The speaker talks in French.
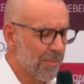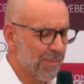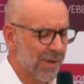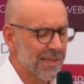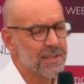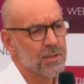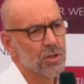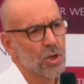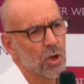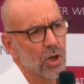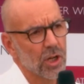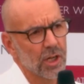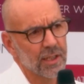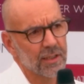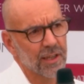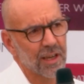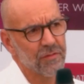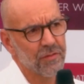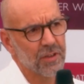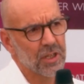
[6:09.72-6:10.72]
par les passeurs et
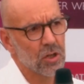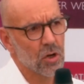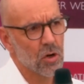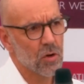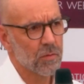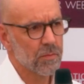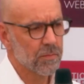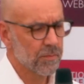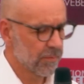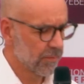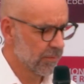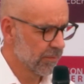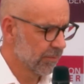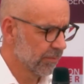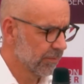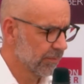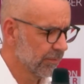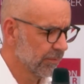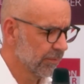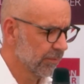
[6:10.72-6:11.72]
les trafiquants,
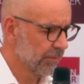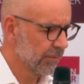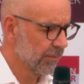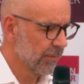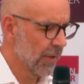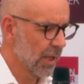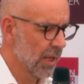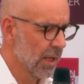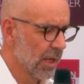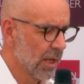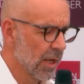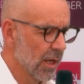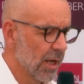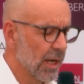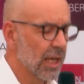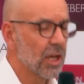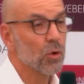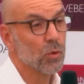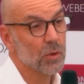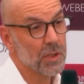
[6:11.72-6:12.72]

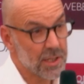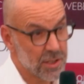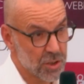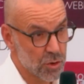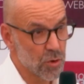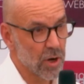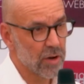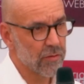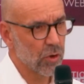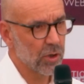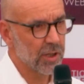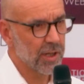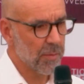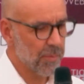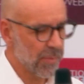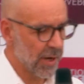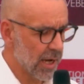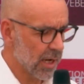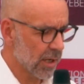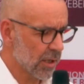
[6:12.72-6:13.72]
les conditions avant le
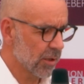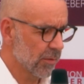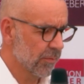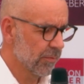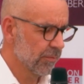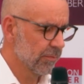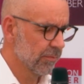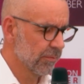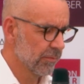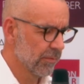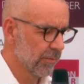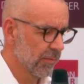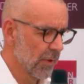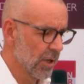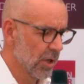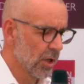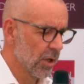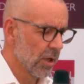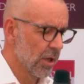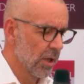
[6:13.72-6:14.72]
départ,
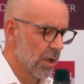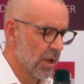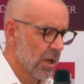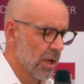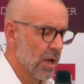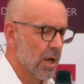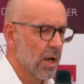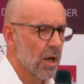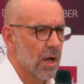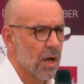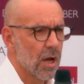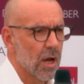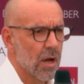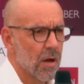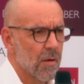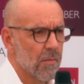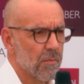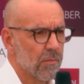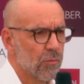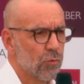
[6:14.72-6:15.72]

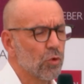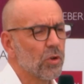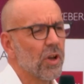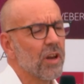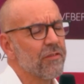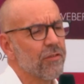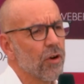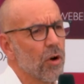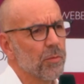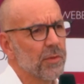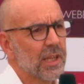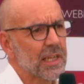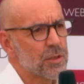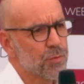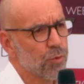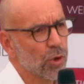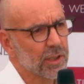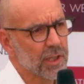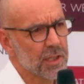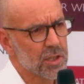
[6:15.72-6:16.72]
euh, toutes les formes
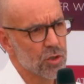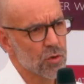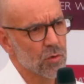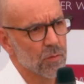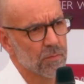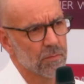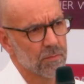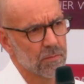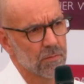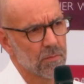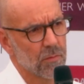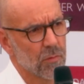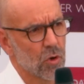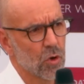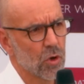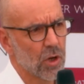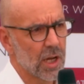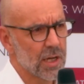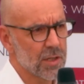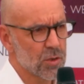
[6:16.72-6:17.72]
d'exploitation
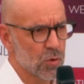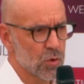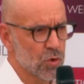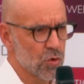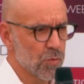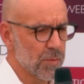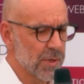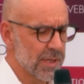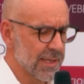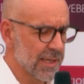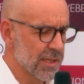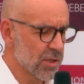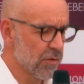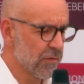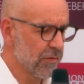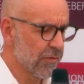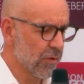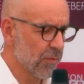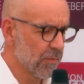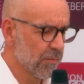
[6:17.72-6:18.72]
auxquelles sont soumis
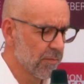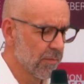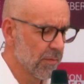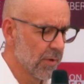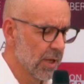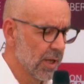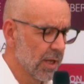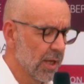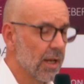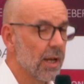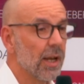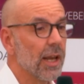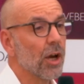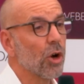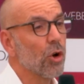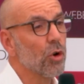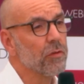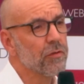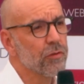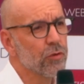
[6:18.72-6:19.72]
ces enfants,
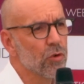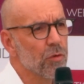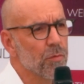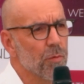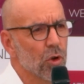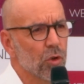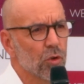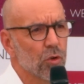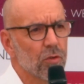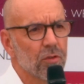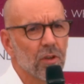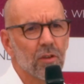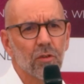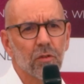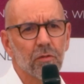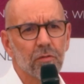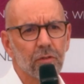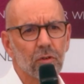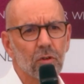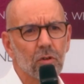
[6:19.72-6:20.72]
les refoulements de
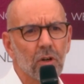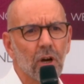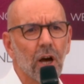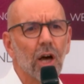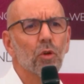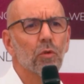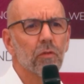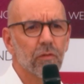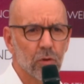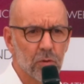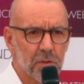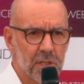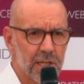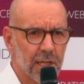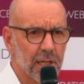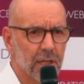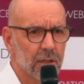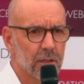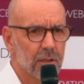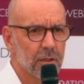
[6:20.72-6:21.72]
ces enfants à nos
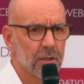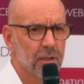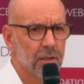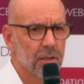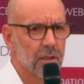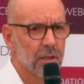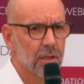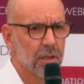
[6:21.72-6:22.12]
frontières,